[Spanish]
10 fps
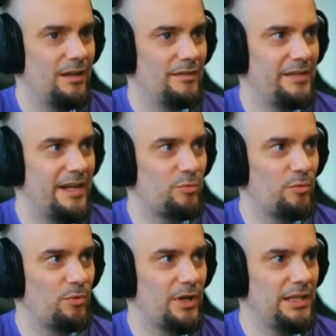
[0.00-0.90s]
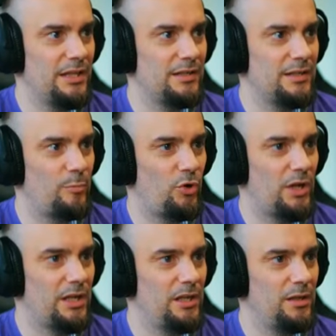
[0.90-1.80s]
de las burbujitas de por
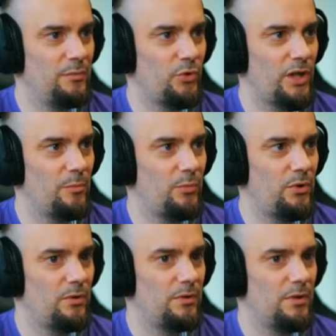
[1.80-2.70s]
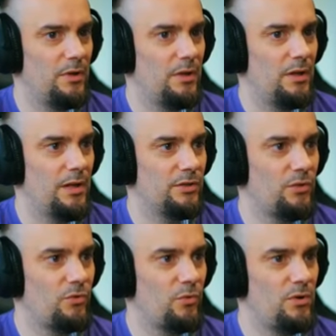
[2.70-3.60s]
aquí, por ejemplo. Esto,
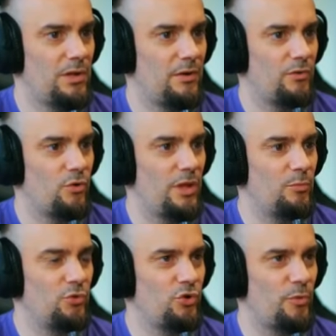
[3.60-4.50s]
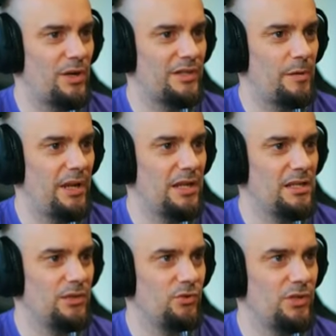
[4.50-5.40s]
no, bueno, claro, no da mucho, pero al ser
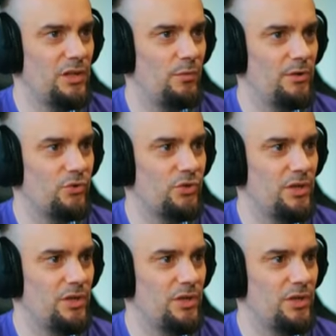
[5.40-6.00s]
pequeñitos igual nos